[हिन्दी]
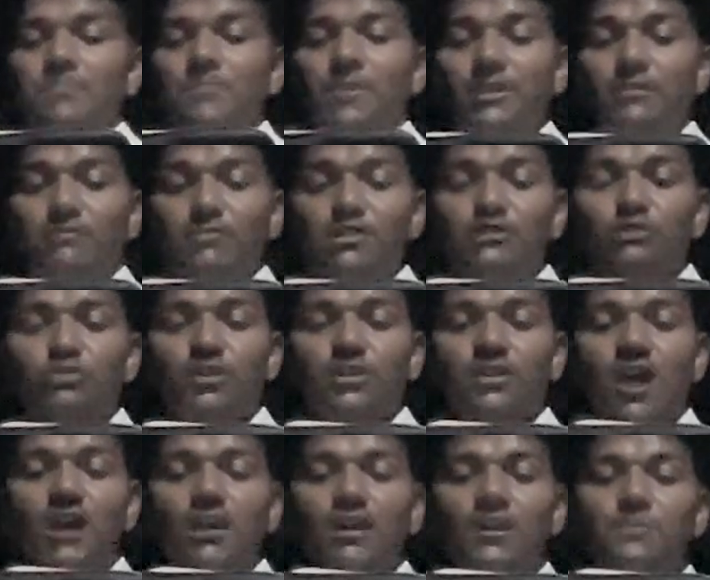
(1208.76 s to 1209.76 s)
परमेश्वर
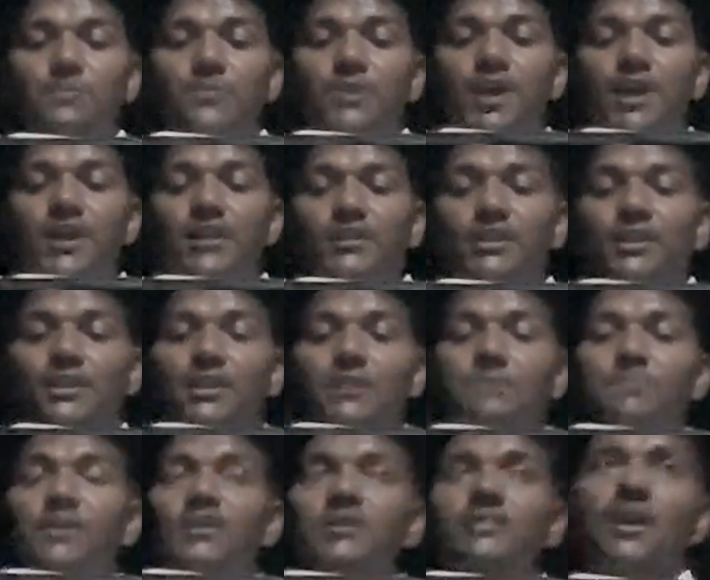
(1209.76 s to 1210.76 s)
के आगे भेंट करके
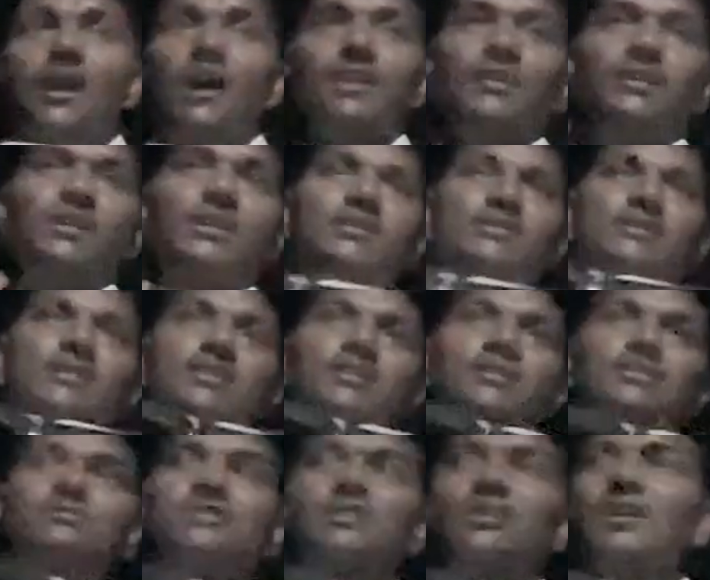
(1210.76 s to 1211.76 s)
बलिदान कर
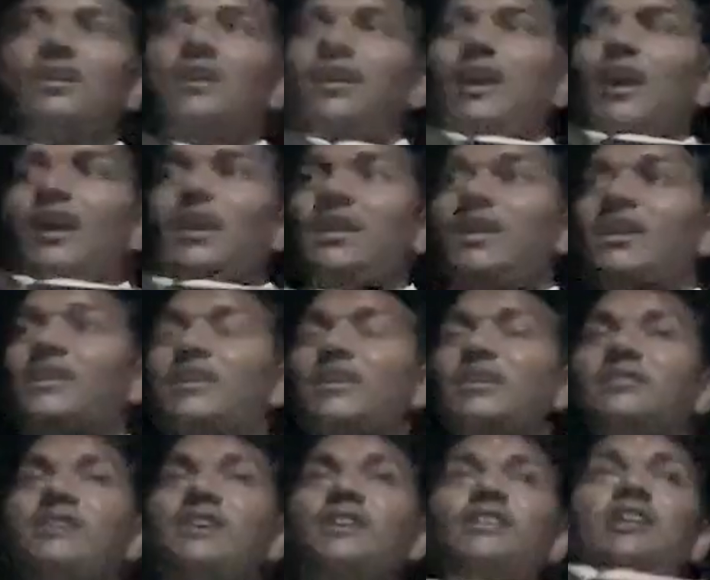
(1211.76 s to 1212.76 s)
दिया अगला
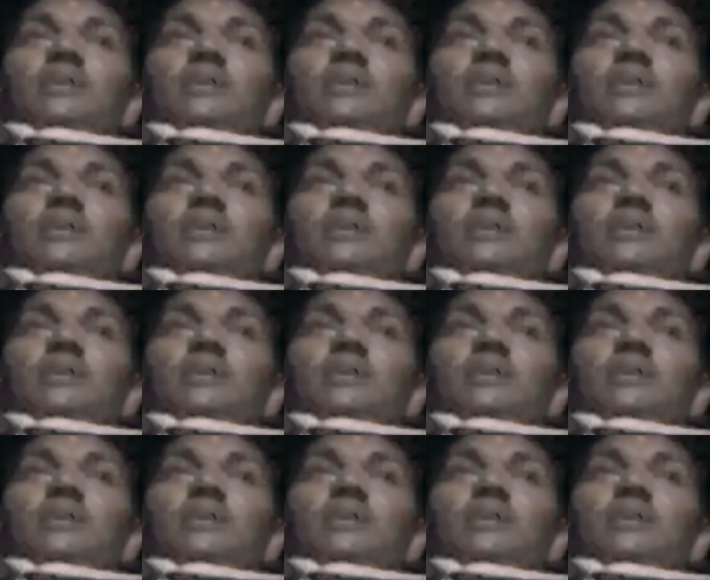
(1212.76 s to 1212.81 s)
कहता है